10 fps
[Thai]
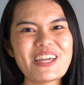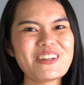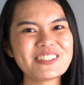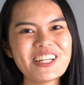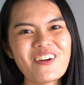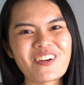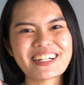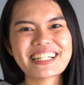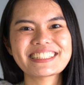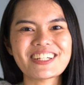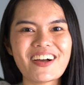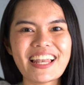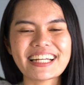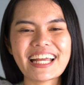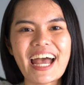เมนูที่หกช็อกโก
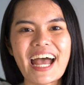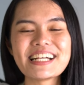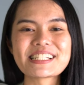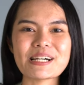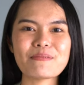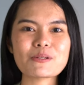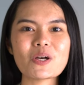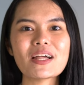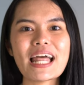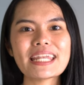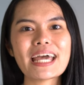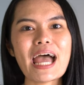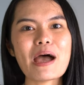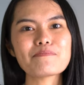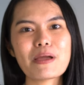แลตค่ะสำหรับช็อกโกแลต
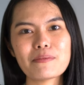นะคะ